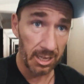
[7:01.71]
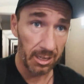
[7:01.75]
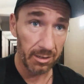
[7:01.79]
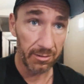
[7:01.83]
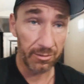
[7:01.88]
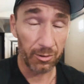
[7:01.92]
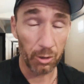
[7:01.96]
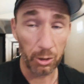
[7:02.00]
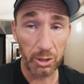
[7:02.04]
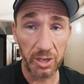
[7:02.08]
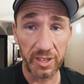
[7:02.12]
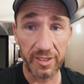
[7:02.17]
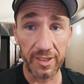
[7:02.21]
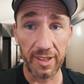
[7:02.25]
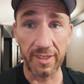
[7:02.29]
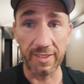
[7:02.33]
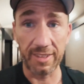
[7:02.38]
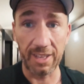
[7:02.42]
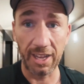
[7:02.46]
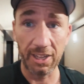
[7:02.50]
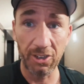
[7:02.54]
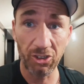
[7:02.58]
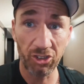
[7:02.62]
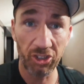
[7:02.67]
Freunde, ist jetzt
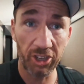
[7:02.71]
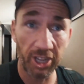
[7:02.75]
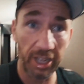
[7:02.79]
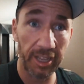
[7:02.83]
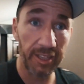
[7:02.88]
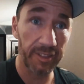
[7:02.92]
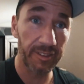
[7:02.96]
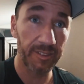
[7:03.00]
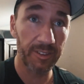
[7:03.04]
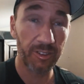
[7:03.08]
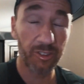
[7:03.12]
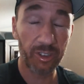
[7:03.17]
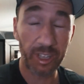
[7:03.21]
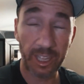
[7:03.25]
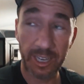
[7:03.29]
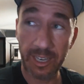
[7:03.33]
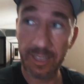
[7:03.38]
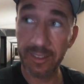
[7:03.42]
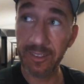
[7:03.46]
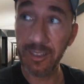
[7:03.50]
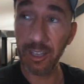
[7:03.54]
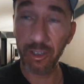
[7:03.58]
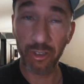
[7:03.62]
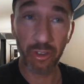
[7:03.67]
kein Scheiß. Ich renne
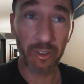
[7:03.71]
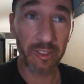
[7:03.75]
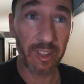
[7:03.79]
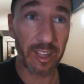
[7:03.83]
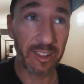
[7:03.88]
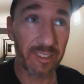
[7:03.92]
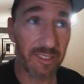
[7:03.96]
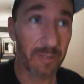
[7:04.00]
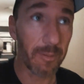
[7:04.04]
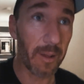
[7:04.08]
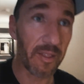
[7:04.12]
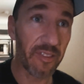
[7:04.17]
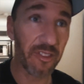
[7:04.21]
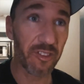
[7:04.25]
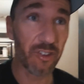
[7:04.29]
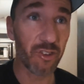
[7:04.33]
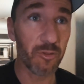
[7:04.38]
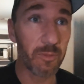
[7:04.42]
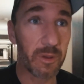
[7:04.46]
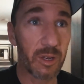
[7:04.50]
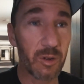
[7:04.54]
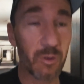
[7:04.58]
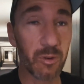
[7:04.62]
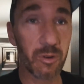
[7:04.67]
jetzt hier schon seit 20
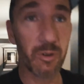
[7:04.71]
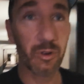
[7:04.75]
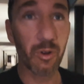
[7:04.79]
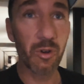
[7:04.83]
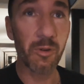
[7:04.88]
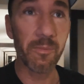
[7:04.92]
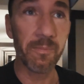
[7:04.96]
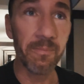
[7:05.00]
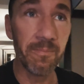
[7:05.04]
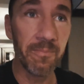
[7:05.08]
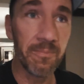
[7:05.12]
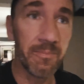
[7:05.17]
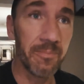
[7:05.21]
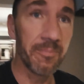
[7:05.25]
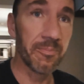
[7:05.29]
Minuten rum.